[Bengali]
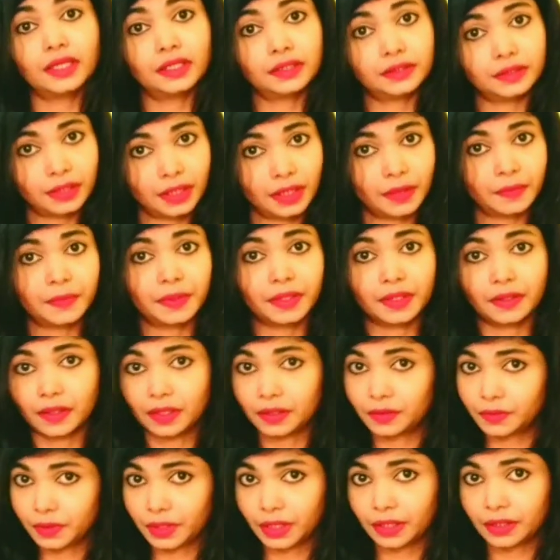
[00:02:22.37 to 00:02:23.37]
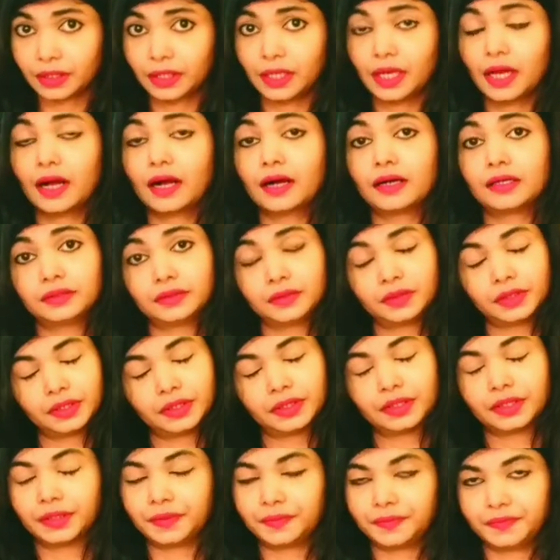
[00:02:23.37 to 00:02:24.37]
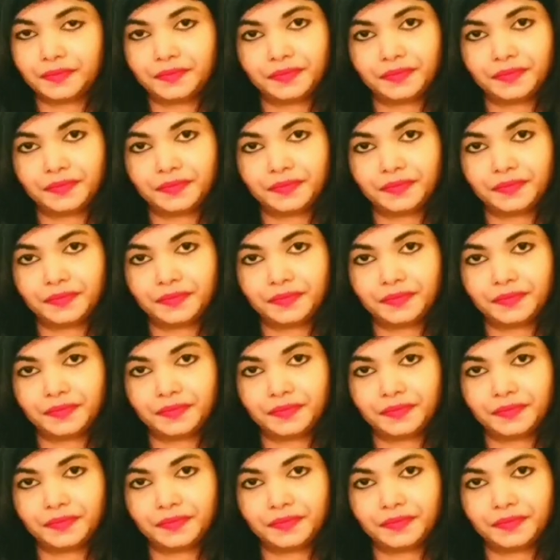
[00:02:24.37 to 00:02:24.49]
অনেক বেশি ভালো থাকে অন্যদের থেকে